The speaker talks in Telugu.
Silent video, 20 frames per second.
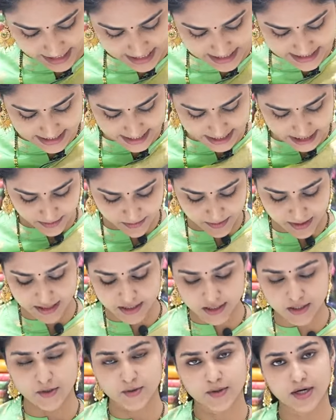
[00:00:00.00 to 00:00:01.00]
ఈ శారీ
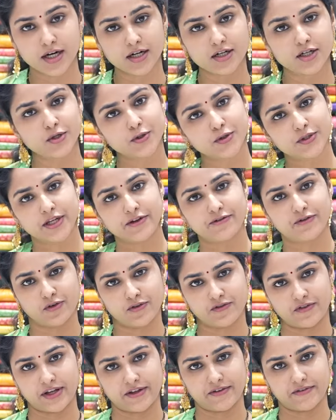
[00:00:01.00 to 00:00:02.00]
ప్రైస్ కూడా టూ త్రీ
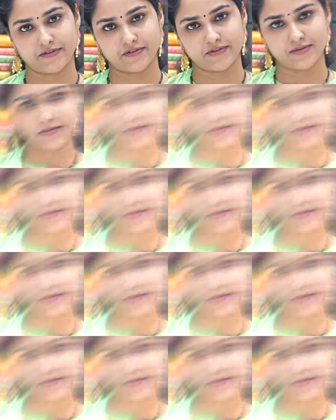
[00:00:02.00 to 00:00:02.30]
ఫోర్ ఫైవ్